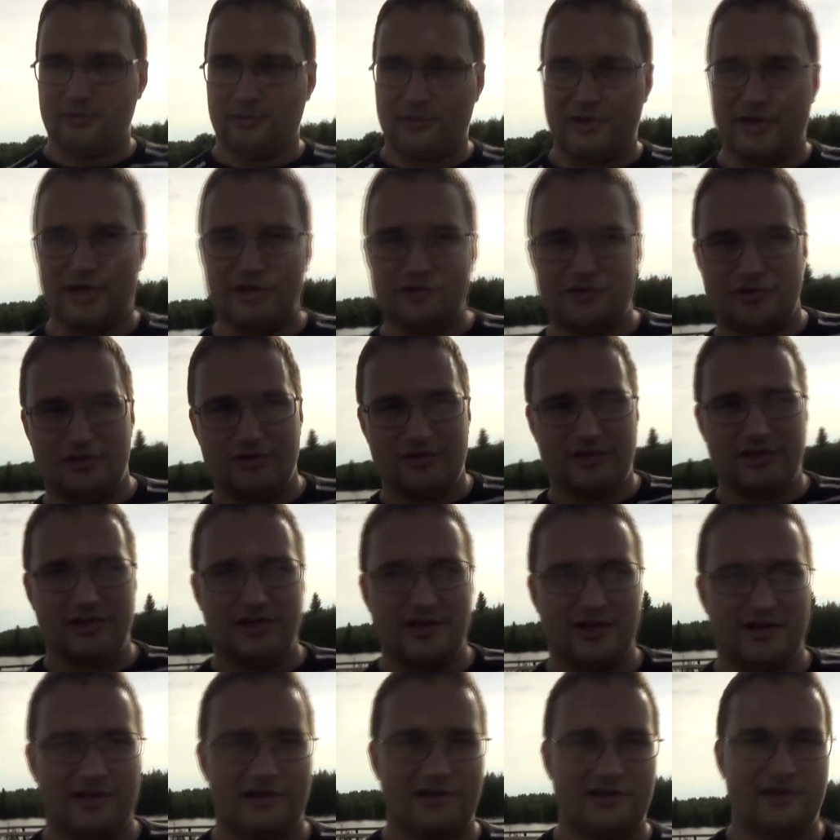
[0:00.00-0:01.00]
пока еще не
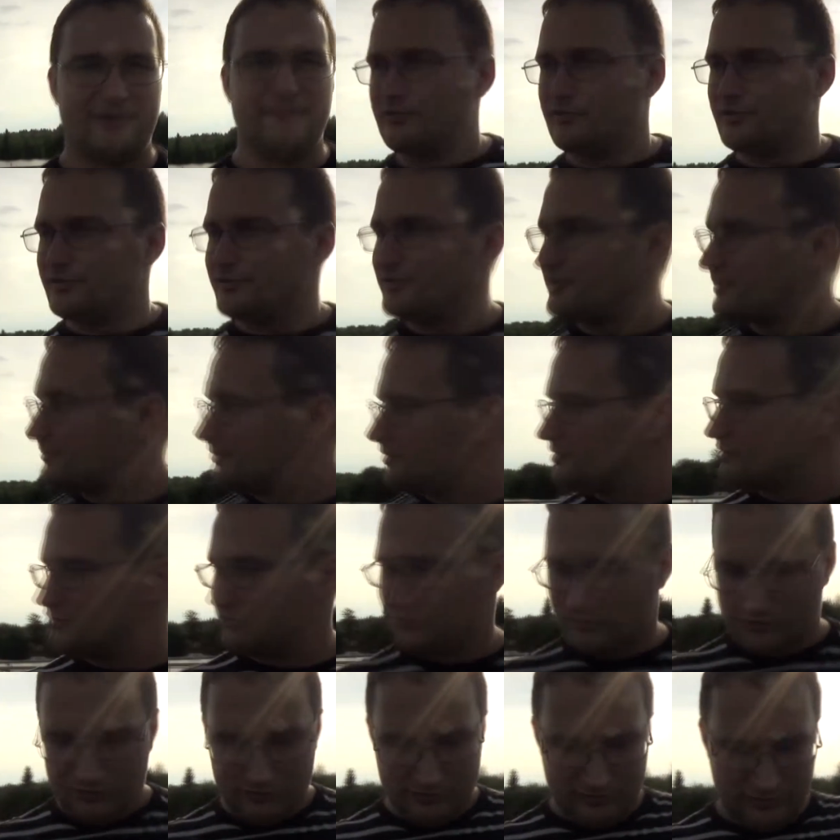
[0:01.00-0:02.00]
доехали. Вот
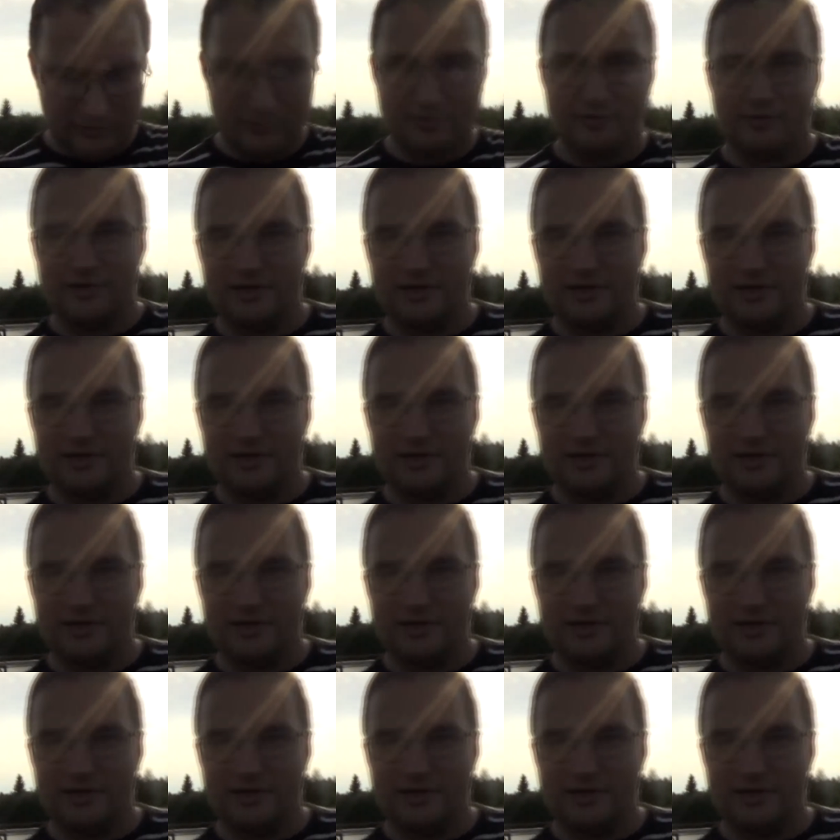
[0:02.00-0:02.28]
тормознули у